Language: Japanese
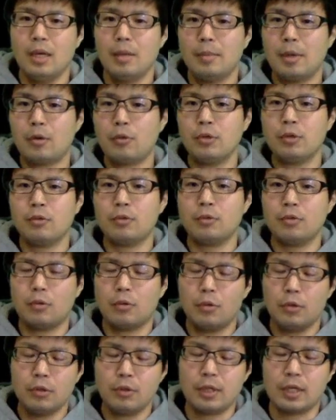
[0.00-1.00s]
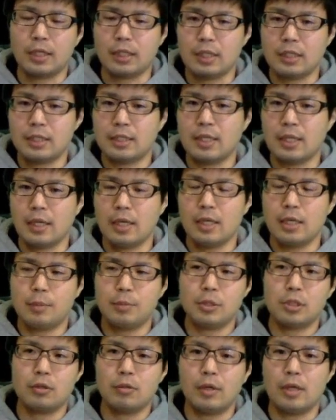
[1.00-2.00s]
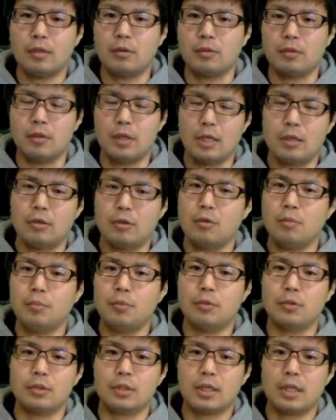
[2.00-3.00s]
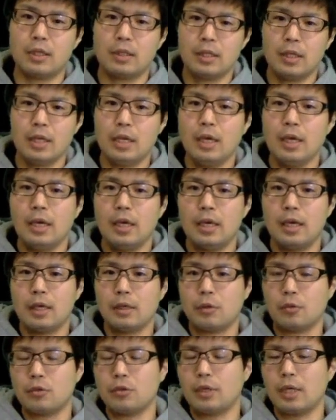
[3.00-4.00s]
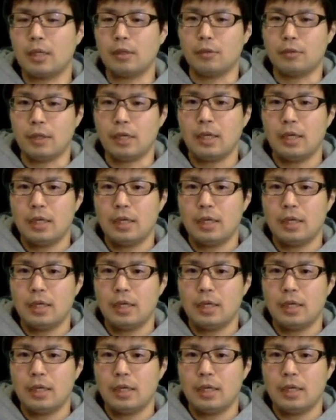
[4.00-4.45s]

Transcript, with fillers: まあ、こういうのこういうような形でね、イプシロン N 論法を使って、え極限のね、